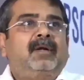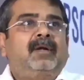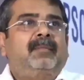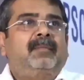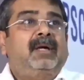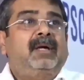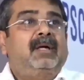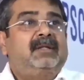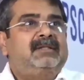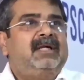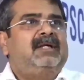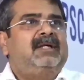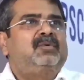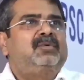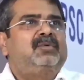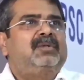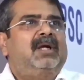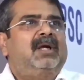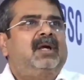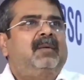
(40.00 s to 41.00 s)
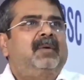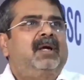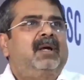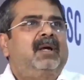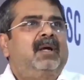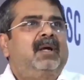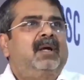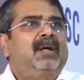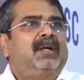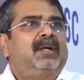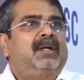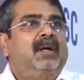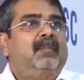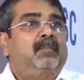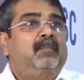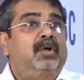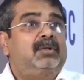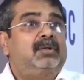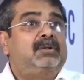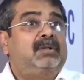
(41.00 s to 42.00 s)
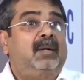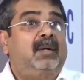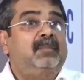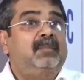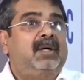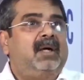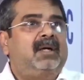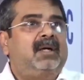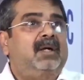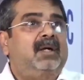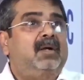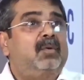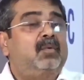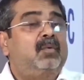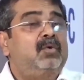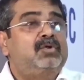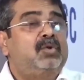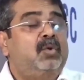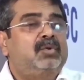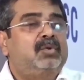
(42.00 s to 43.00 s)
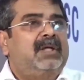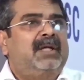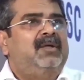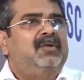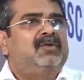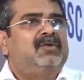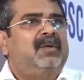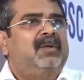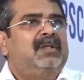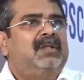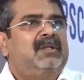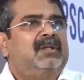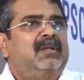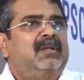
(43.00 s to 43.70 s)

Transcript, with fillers: कभी कभी एहसास होता है हमें कि हम बहुत काम कर रहे हैं कुछ होता नहीं उस